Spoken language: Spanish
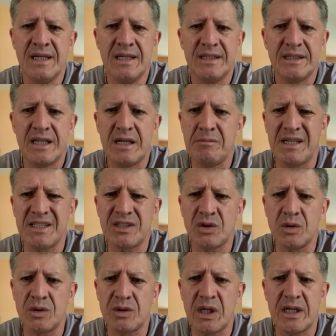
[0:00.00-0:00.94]
Del
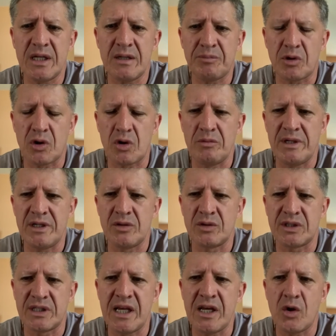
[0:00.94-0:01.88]
Mazo tiene por lo
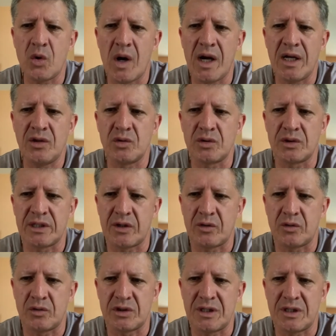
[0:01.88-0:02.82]
menos cinco años de
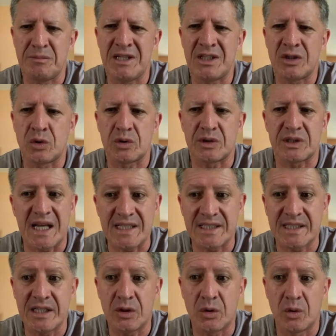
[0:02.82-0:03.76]
conocimiento
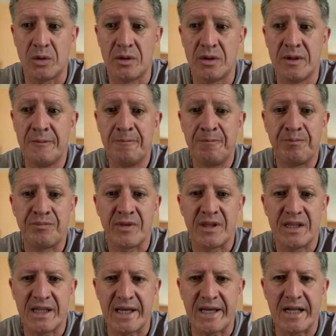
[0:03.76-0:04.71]
tácito
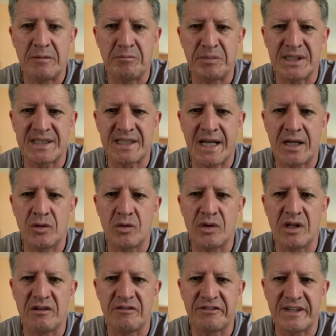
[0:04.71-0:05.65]
de que el pescado y
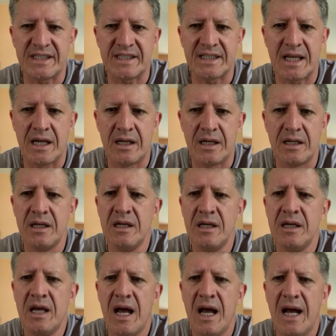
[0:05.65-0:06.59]
el fresa
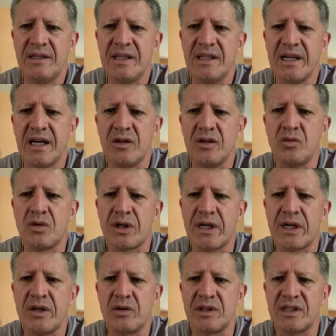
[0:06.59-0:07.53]
han dejado un
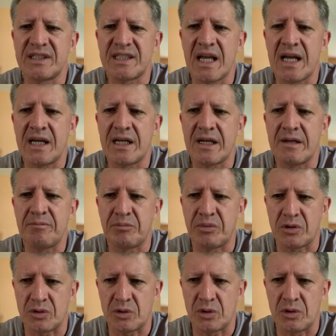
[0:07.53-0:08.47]
río de sangre
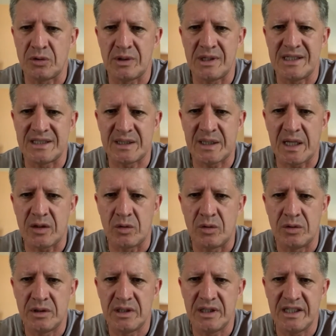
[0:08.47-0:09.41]
por todo el
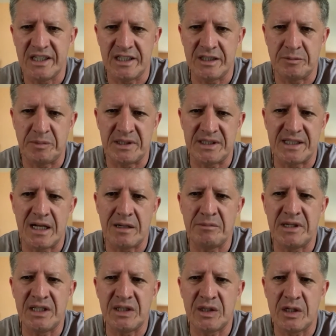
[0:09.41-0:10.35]
estado,
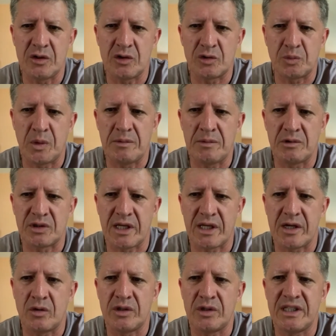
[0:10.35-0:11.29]
especialmente en los pueblos
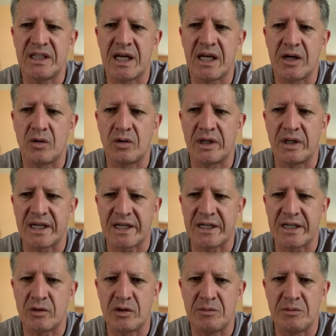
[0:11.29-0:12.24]
que colindan con
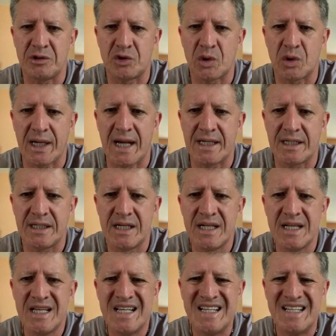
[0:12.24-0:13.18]
Guerrero y Michoacán,
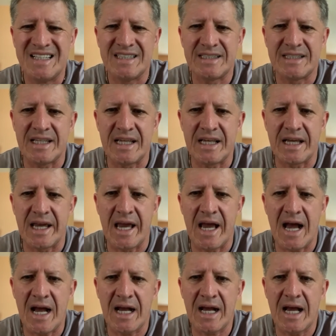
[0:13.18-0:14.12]
sin que
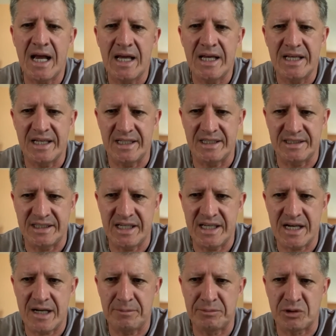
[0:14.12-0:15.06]
haga e
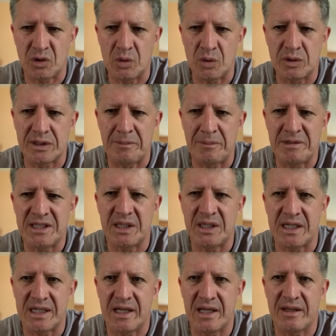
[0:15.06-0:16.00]
hiciera
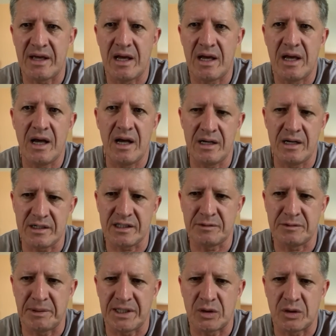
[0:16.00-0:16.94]
absolutamente nada al
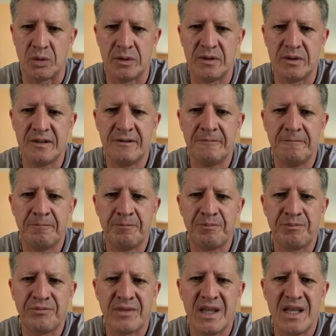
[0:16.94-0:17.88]
respecto.
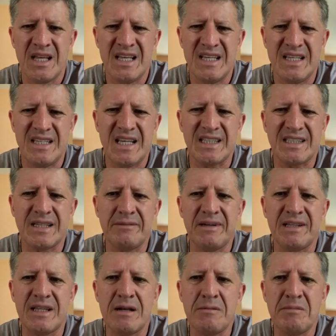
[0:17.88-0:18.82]
Ya se
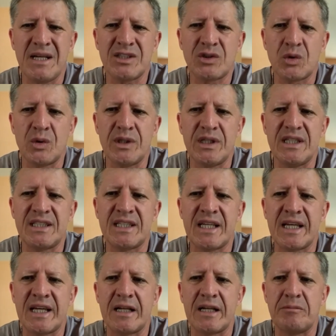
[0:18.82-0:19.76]
va del mazo y
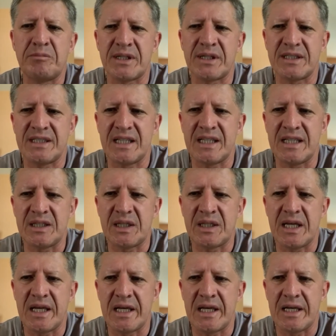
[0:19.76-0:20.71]
dicen que el
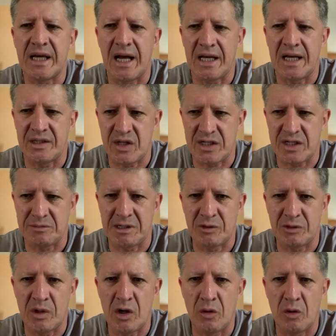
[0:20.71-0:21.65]
presidente Andrés
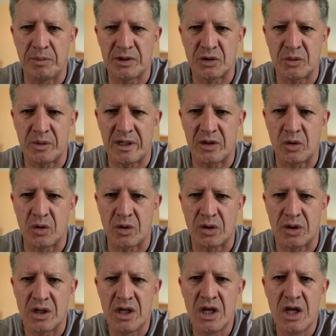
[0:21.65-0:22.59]
Manuel López
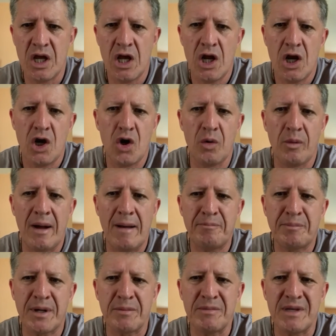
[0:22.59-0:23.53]
Obrador lo va
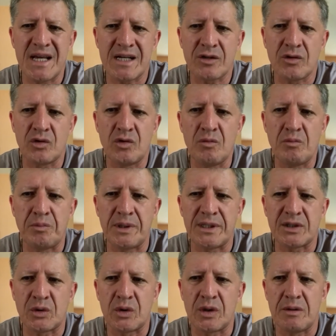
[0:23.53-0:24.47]
a premiar con un
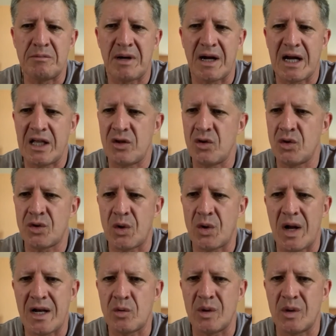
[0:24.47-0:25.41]
puesto de embajador o
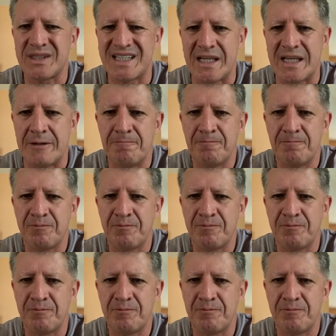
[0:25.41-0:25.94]
algo así.